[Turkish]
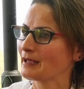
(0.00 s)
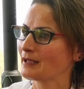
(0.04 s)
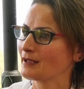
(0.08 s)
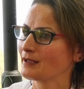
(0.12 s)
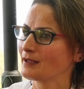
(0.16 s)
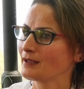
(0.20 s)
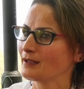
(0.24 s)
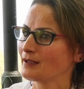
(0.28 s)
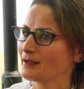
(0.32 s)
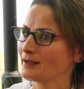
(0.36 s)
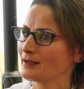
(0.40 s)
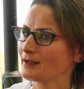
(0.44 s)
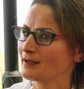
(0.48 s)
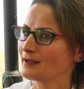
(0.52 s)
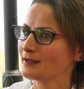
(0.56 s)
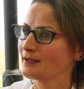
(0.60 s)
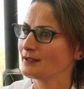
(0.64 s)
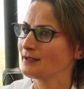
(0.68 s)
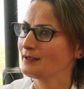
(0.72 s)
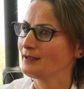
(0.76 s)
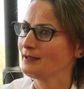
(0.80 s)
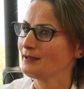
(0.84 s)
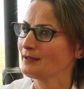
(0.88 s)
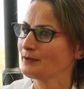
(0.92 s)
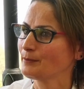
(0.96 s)
Ee,
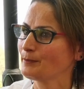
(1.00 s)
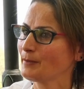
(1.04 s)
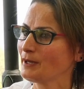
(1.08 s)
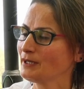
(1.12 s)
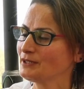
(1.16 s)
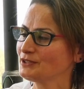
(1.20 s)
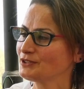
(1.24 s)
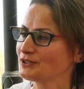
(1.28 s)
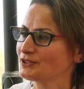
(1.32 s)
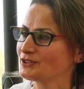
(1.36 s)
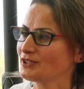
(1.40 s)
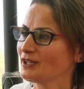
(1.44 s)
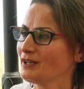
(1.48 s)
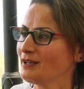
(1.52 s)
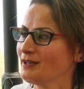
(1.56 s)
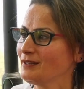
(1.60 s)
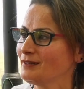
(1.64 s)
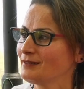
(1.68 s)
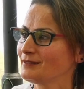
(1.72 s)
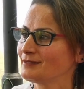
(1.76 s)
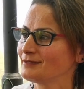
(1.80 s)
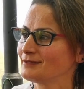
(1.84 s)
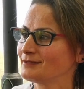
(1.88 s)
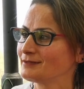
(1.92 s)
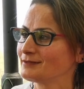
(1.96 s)
ilk başta
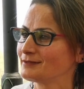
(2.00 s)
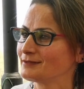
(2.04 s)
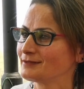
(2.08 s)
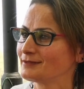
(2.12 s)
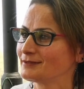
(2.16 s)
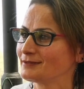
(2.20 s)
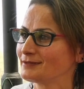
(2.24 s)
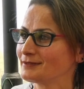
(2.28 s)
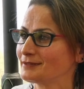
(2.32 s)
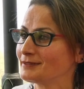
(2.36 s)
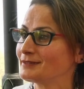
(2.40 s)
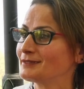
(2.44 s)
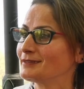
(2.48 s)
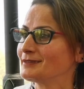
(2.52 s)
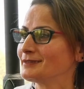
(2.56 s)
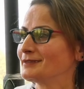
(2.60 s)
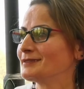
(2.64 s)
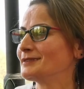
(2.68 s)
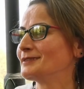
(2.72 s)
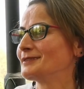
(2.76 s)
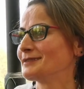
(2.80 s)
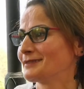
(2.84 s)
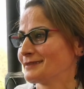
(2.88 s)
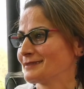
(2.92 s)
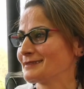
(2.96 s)
e,
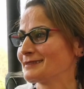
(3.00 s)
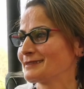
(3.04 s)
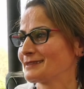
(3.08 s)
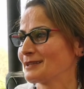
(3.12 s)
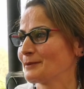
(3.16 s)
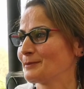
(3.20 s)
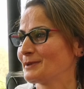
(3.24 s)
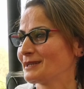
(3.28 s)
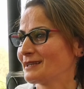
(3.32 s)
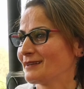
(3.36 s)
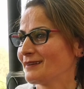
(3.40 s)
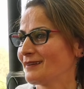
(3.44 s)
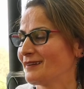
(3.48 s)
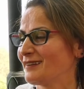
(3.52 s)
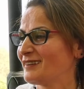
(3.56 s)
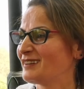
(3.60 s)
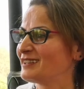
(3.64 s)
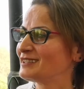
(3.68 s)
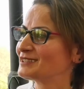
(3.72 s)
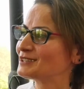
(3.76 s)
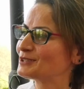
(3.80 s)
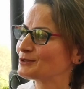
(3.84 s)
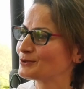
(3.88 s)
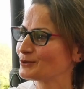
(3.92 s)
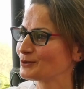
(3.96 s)
tabii ki
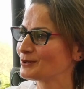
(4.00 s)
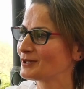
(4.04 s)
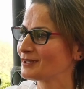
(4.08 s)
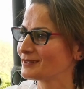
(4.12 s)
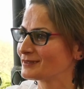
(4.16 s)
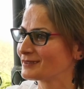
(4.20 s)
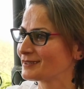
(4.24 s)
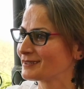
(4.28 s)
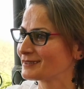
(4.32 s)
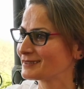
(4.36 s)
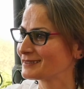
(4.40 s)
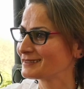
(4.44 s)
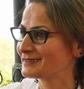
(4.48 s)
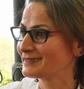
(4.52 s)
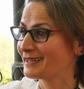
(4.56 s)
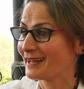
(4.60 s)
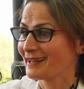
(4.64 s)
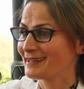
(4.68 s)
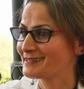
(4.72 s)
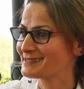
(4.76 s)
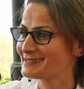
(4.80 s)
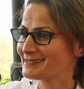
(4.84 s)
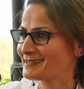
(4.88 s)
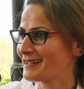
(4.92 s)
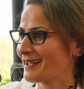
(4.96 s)
acil olanları
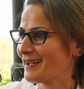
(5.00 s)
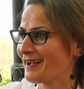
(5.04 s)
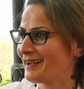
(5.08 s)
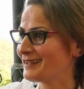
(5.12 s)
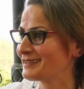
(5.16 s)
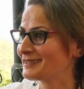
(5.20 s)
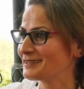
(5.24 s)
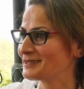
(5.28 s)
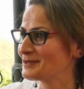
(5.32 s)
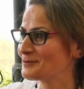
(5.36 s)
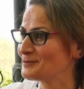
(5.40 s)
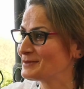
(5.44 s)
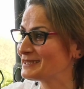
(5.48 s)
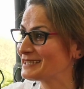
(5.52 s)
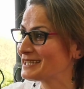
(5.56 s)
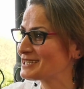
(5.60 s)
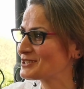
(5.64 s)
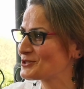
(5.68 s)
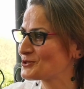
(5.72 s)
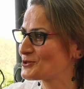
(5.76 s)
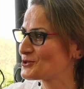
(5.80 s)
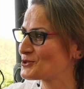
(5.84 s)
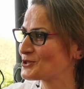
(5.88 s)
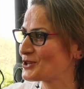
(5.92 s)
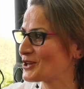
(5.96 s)
neyse hani, bir de
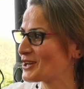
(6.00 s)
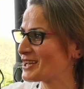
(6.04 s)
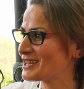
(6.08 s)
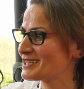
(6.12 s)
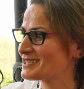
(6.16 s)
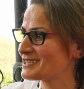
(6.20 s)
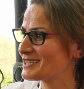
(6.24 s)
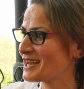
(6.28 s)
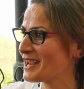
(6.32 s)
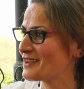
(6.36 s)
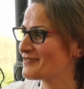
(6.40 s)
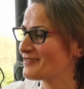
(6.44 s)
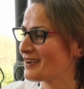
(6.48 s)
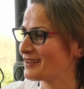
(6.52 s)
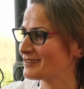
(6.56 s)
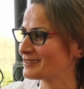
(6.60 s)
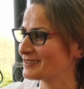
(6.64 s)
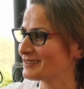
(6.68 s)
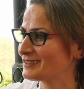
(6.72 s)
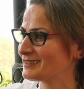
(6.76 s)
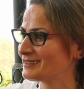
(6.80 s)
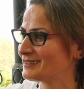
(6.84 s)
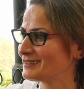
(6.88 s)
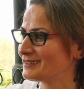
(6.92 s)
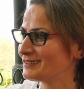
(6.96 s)
şey var
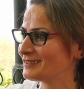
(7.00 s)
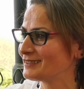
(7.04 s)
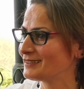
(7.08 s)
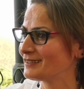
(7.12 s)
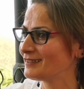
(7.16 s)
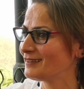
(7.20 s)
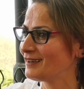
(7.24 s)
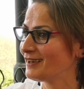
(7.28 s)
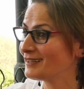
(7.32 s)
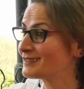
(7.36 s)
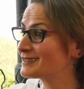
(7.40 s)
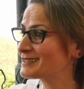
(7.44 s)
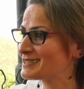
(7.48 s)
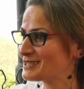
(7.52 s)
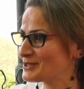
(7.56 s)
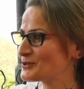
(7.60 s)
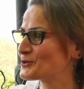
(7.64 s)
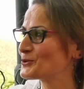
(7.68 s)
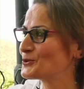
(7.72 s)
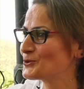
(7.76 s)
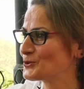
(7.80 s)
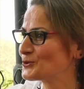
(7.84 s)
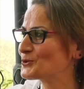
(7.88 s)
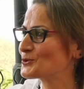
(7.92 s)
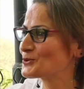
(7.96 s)
e, hangisi
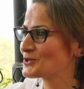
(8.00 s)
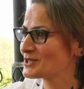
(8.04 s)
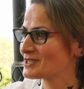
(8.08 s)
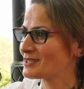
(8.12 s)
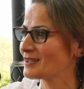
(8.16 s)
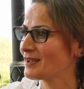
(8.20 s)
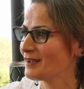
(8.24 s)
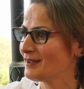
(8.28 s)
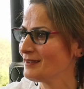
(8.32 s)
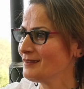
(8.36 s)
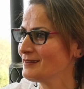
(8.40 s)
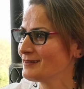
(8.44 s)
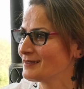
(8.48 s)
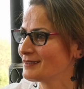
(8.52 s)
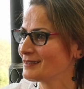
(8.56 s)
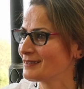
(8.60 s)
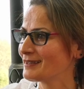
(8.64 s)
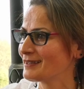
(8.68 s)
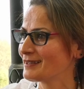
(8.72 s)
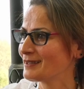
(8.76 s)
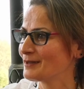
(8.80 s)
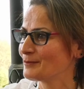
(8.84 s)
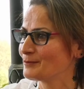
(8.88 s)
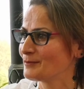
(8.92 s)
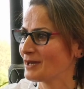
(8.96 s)
uygunsa
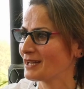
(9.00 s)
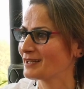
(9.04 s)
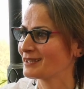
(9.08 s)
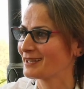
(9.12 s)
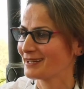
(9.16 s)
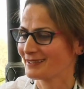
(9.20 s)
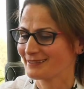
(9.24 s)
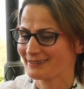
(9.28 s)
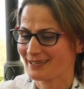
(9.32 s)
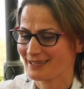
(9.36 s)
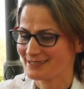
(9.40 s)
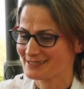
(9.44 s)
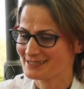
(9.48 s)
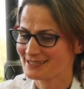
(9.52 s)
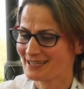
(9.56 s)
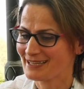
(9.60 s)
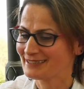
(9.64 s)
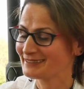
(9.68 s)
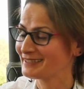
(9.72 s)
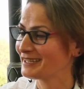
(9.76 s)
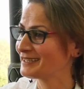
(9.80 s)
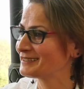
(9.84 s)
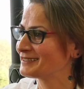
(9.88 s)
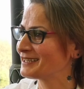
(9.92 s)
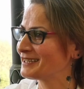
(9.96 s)
marketten
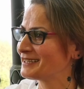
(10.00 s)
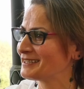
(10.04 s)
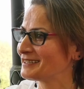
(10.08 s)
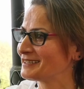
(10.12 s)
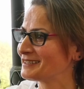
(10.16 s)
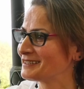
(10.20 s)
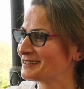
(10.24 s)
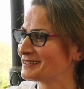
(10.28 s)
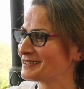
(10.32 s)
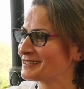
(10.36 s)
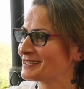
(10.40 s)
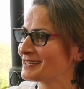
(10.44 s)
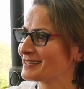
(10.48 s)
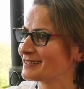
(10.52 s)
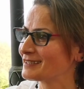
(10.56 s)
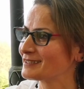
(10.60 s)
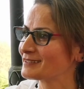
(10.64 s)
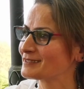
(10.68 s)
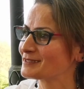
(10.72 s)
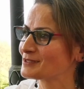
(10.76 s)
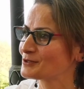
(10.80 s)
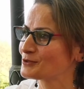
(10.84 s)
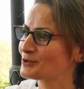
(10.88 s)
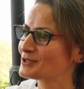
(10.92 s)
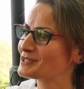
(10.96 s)
zaten e,
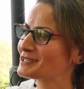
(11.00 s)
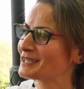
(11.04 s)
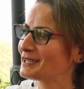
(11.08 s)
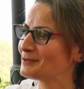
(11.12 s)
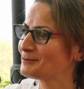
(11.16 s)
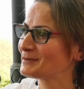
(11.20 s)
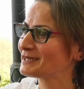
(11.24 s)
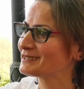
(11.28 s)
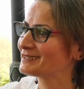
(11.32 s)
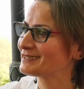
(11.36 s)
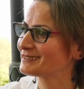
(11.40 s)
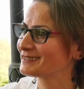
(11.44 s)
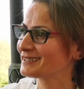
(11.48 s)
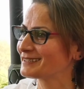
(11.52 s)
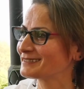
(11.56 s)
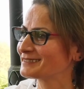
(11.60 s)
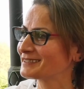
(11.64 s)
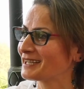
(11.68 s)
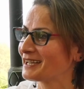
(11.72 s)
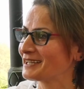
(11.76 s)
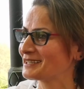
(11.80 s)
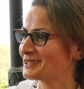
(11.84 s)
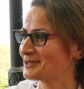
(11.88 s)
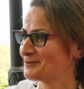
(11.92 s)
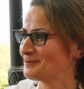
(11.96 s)
sosyal medyadan
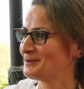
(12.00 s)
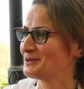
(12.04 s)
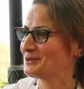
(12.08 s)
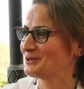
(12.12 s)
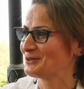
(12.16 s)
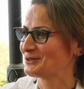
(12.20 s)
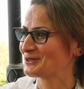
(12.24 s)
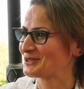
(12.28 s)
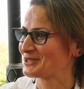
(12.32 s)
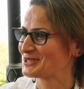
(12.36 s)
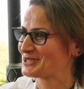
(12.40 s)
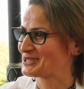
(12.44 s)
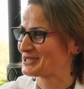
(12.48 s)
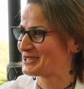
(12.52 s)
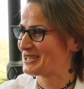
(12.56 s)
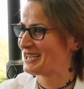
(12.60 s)
takip ediyoruz